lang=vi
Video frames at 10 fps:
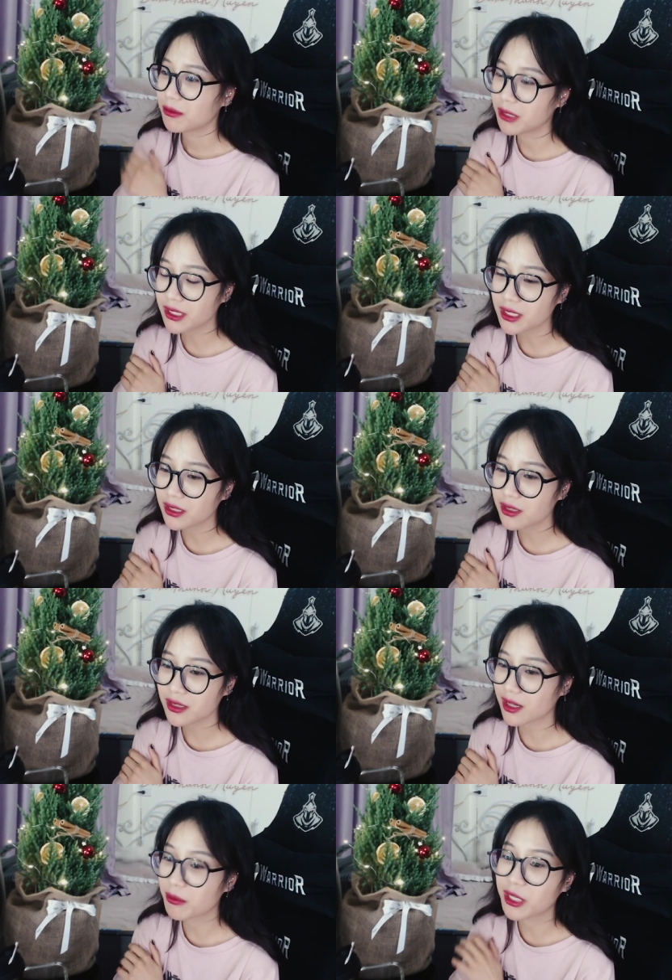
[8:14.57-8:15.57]
mình rất ý thức
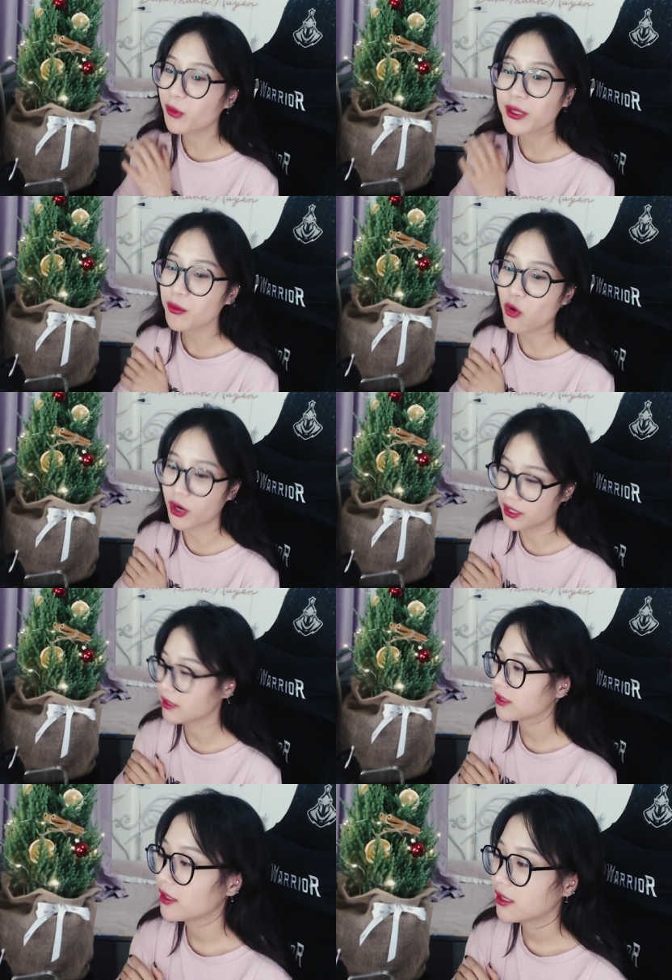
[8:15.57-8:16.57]
được là mình không thích buồn
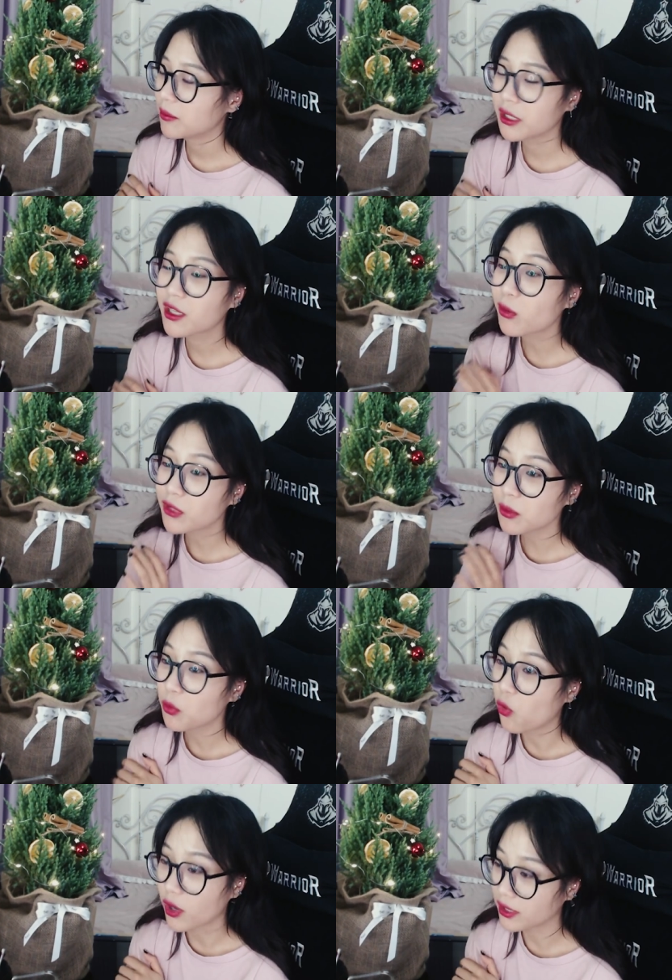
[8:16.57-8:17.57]
mình không thích
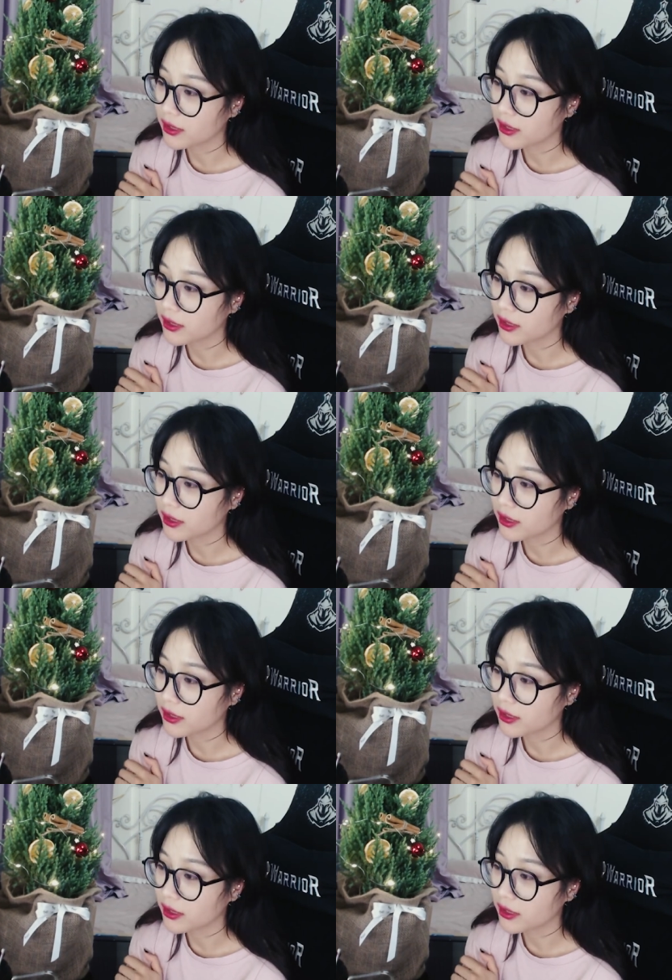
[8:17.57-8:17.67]
buồn